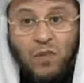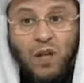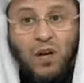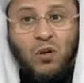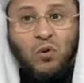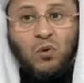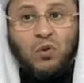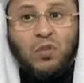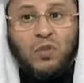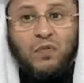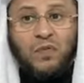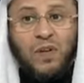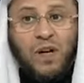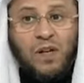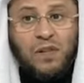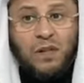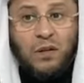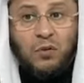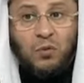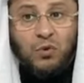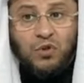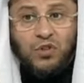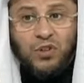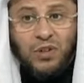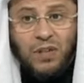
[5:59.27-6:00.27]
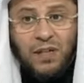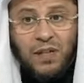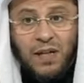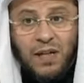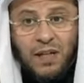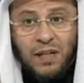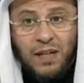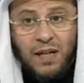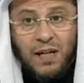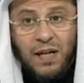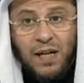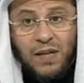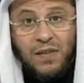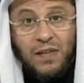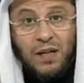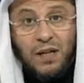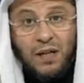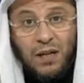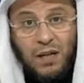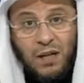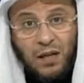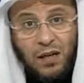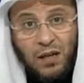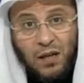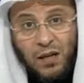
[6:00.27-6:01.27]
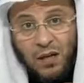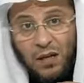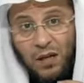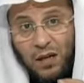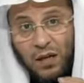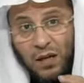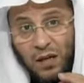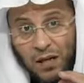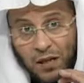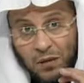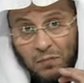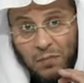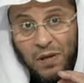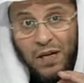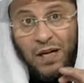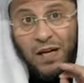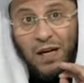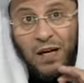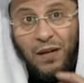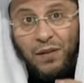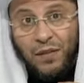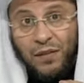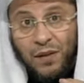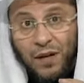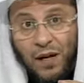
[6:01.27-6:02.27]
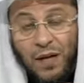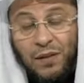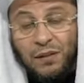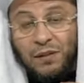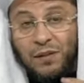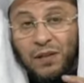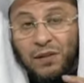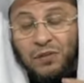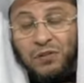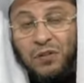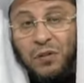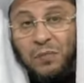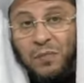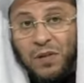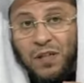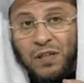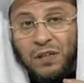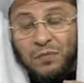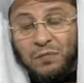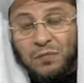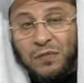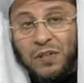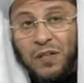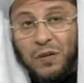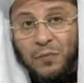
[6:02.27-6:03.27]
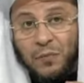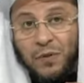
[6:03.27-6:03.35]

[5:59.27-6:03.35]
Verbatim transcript: أخوي الفاضل تشكر على هذا الملحظ أنت انتبهت من